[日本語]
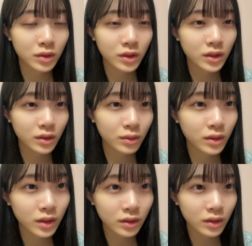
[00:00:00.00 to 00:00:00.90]
私そん
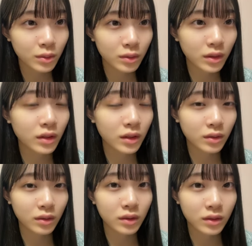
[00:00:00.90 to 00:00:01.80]
な雪降らない
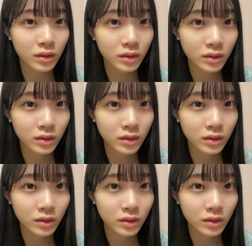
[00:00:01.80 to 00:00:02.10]
のかな